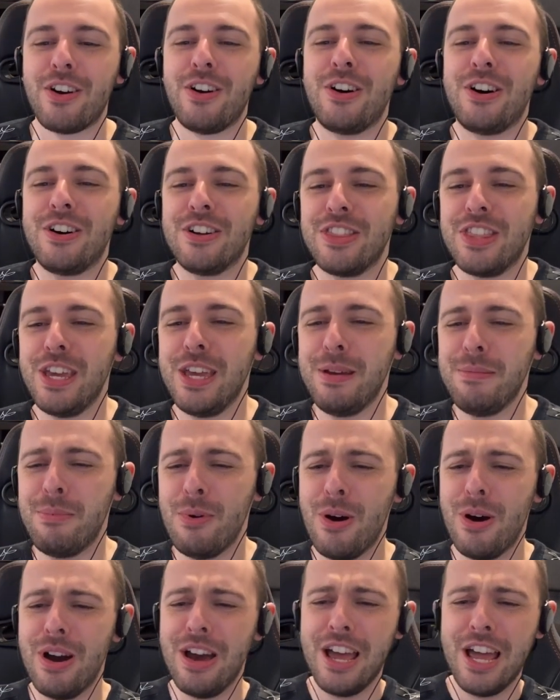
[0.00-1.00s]
¡Cody
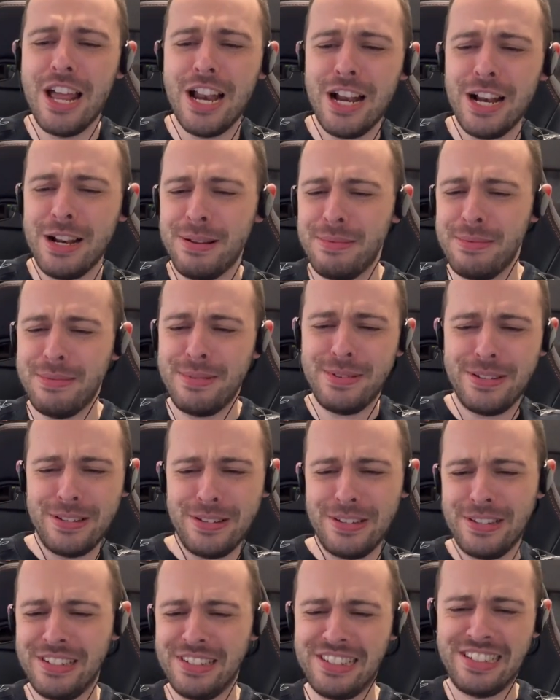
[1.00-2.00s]

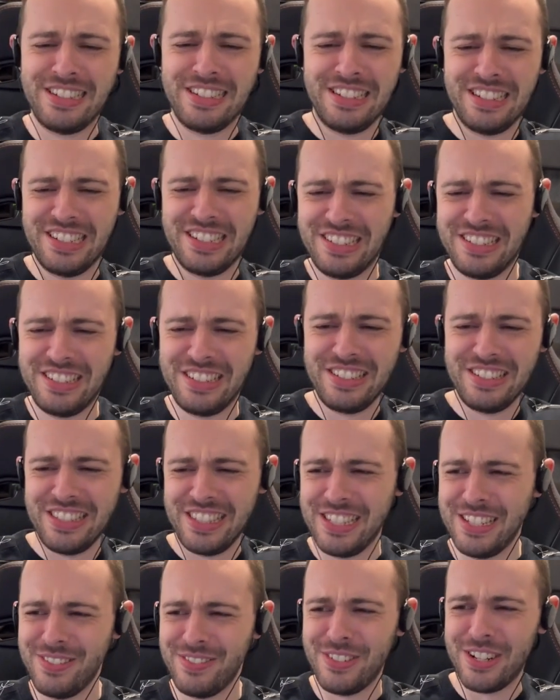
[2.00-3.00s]
vuelve!
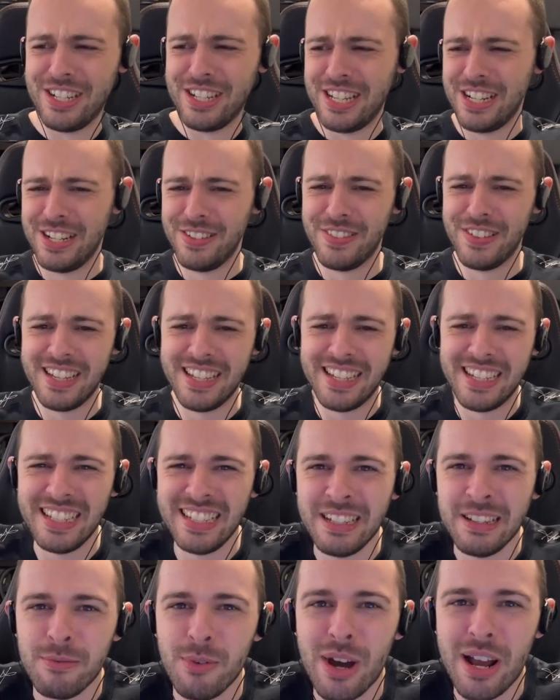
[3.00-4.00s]
¡Cody
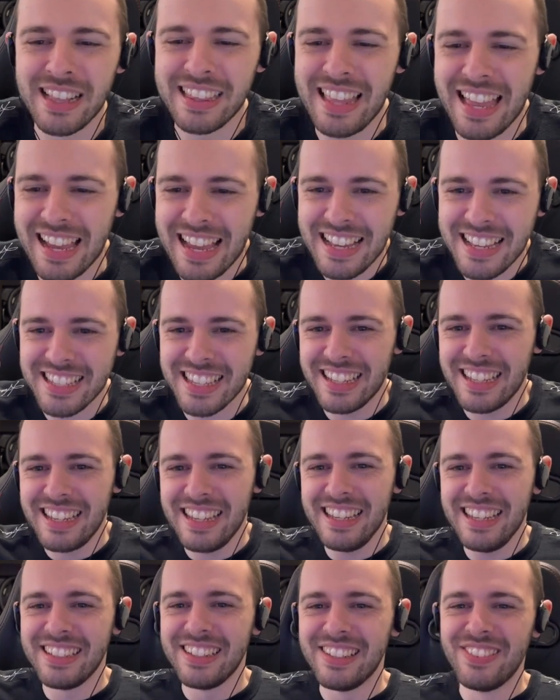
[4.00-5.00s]
vuelve! Vuelta a
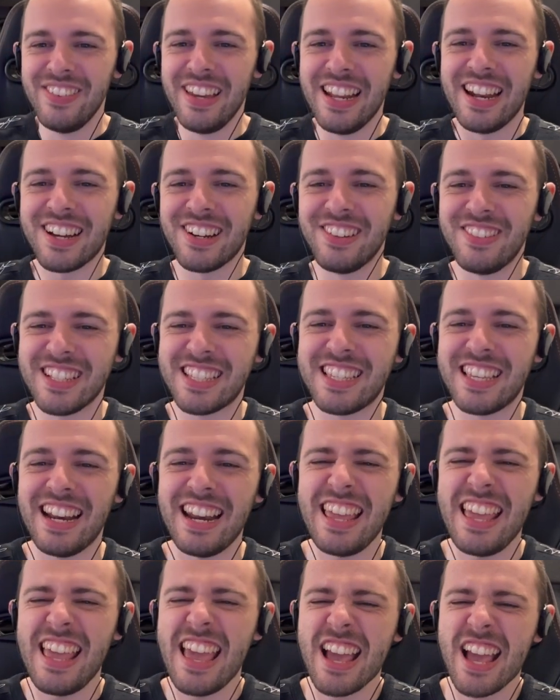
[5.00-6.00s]
casa, ¿eh? Mira cómo se
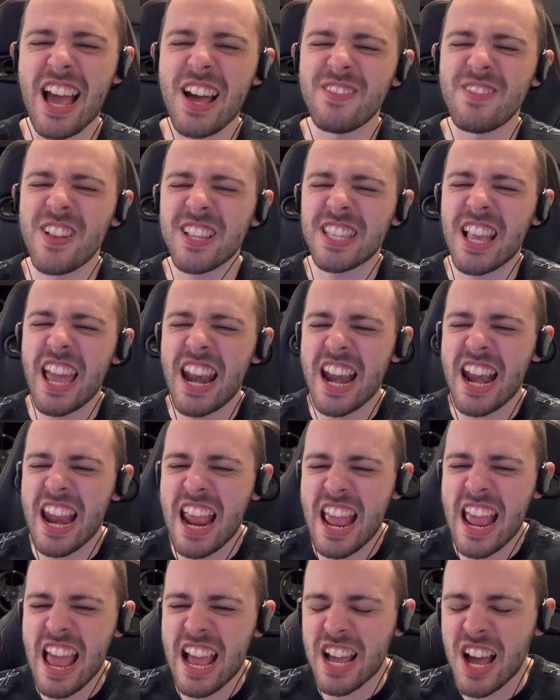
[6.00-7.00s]
ríe, cómo se
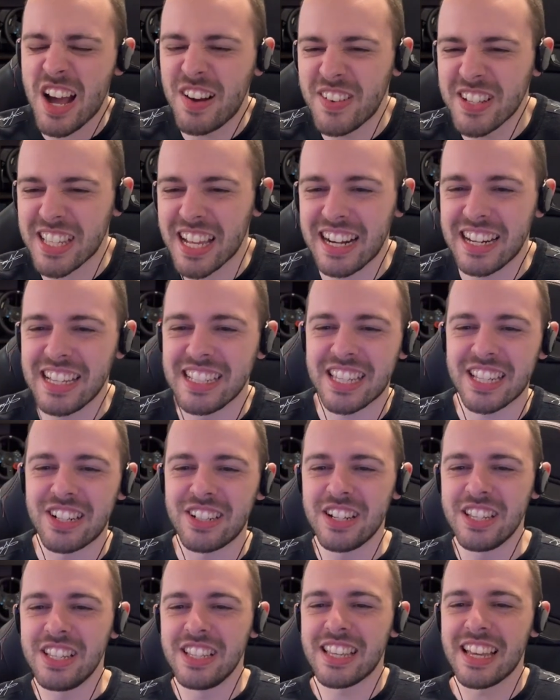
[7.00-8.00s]
ríe, cómo se ríe ese
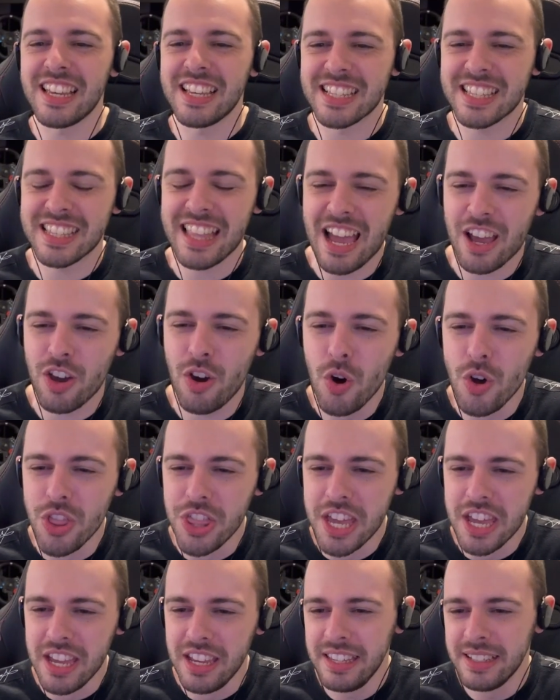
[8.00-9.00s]
Ahí está,
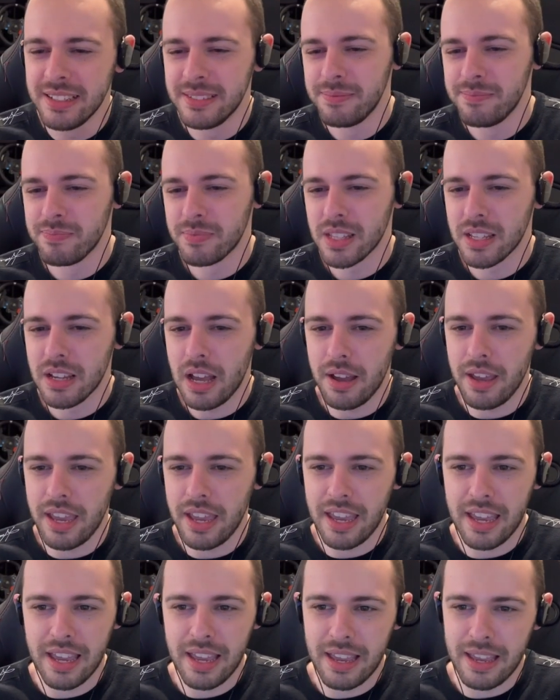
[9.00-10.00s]
Cody.
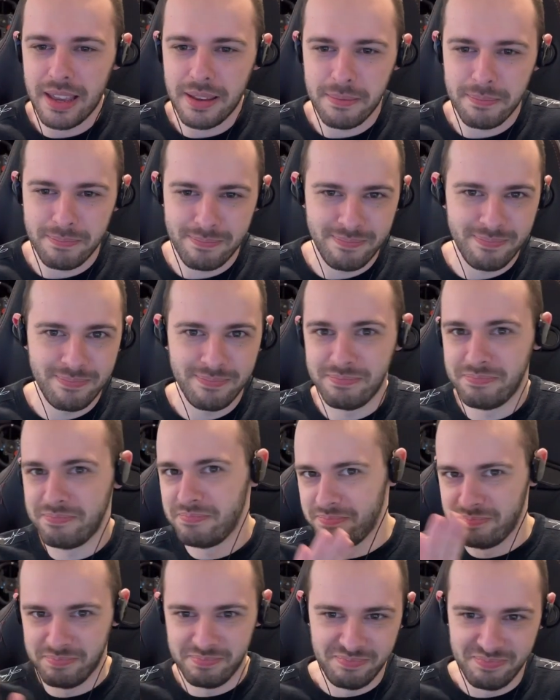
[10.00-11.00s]
Eh
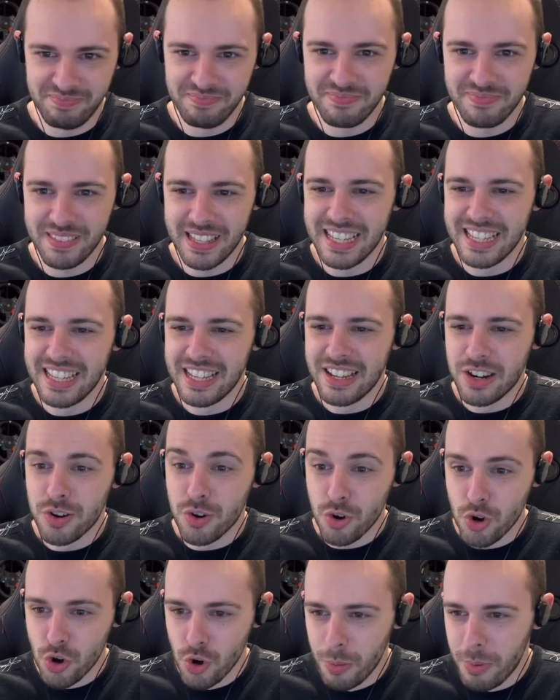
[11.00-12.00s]

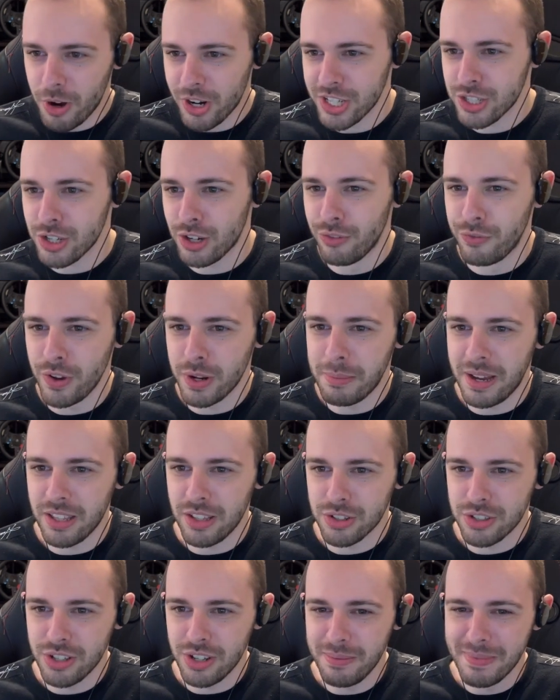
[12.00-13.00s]
rumores
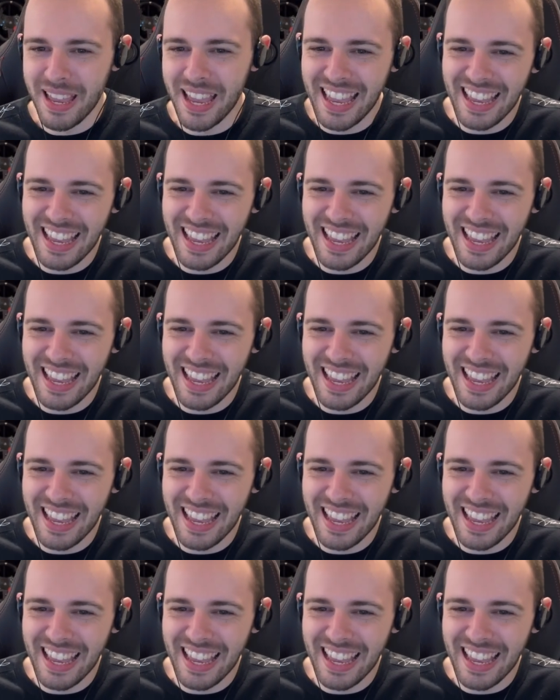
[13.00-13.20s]
confirmados, ¿no?